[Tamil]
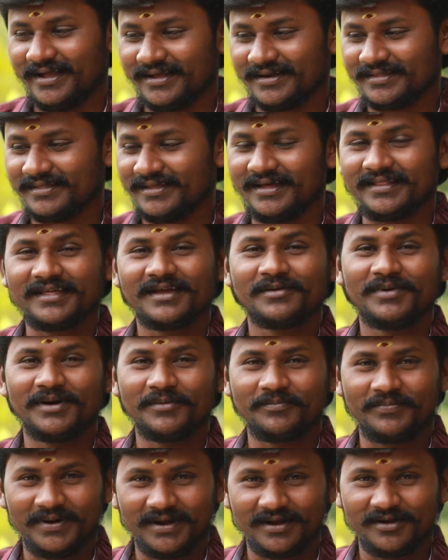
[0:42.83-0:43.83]
இருந்து
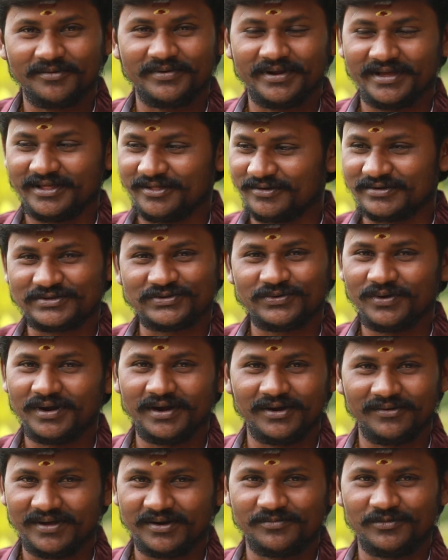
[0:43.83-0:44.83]
அதிகமாக பார்க்க முடியாத ஒரு
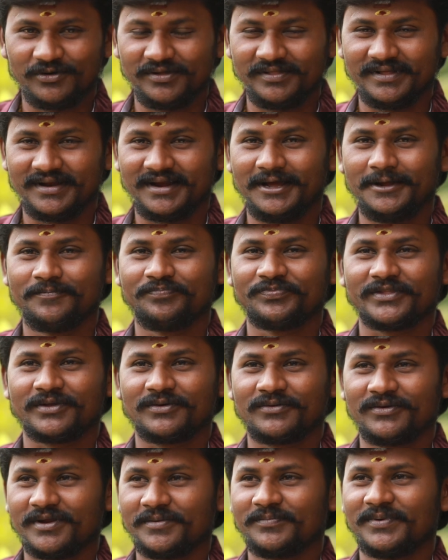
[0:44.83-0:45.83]
சூழல் வரும்பொழுதெல்லாம்
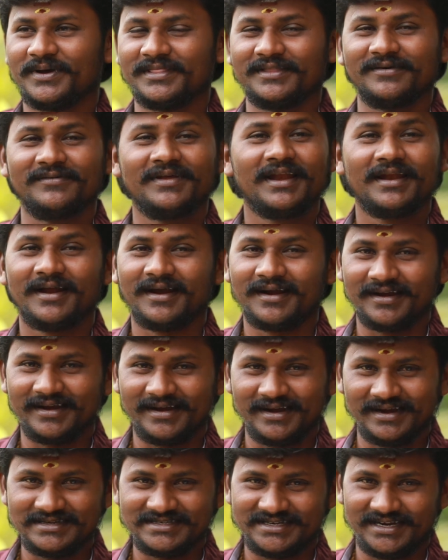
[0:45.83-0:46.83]
குறிப்பாக அந்த வெளிநாடு
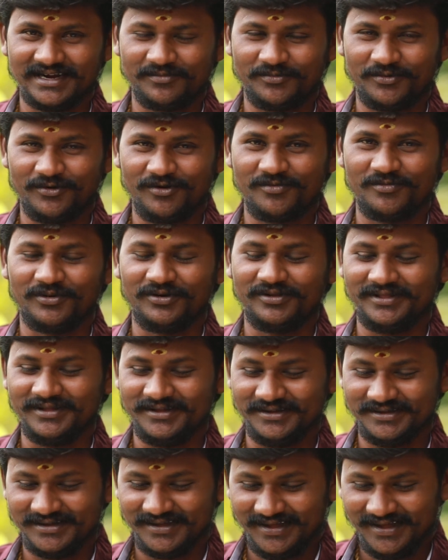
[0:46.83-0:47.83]
நிகழ்ச்சிகள் போகும்
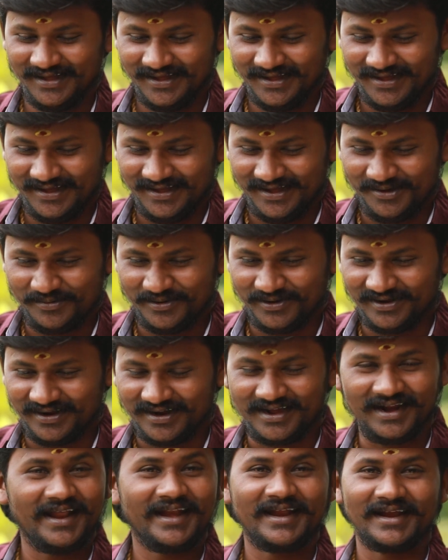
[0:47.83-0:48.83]
பொழுது அப்புறம்
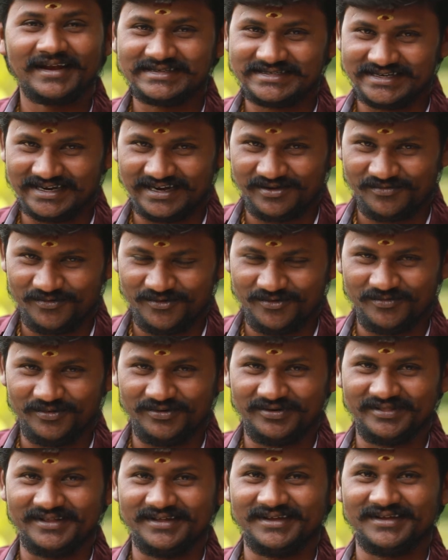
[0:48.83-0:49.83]
கலை நிகழ்ச்சிகளுக்கு போகும்
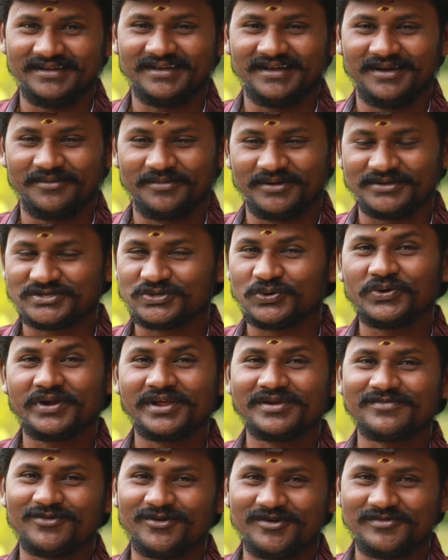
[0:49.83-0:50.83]
பொழுது அப்புறம்
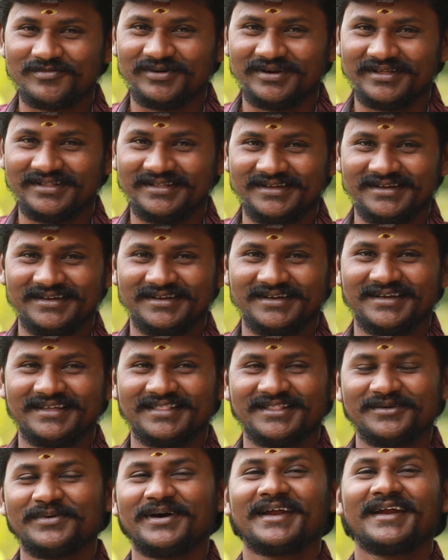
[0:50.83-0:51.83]
ஷூட்டிங் போகும் பொழுது
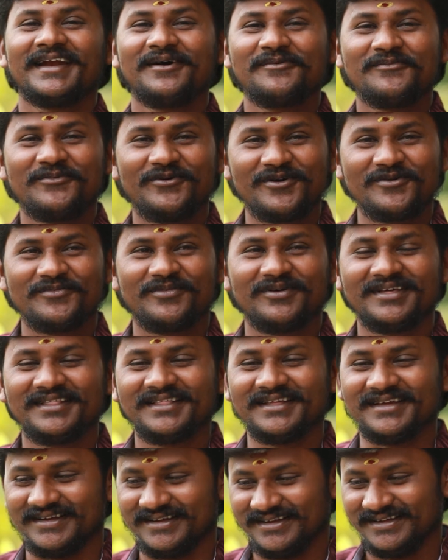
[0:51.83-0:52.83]
இந்த மாதிரியெல்லாம் போகும்
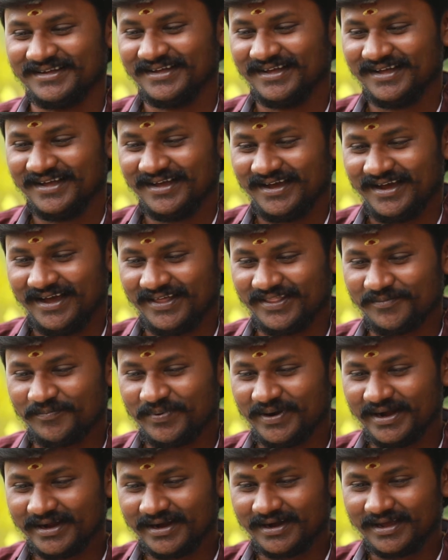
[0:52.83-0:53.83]
பொழுது அந்த
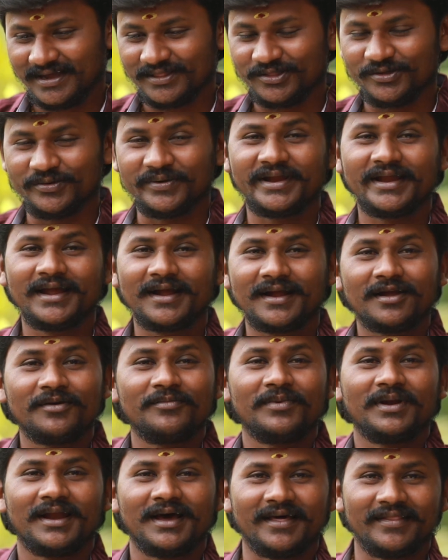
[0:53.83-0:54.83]
பிள்ளைங்களுக்கு அந்த ஒரு
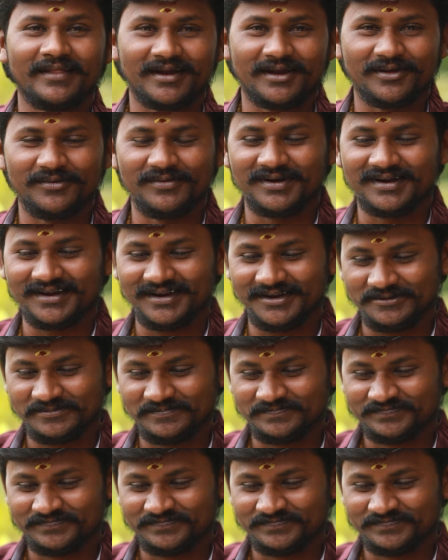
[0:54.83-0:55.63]
ஏக்கம் இல்லாத அளவுக்கு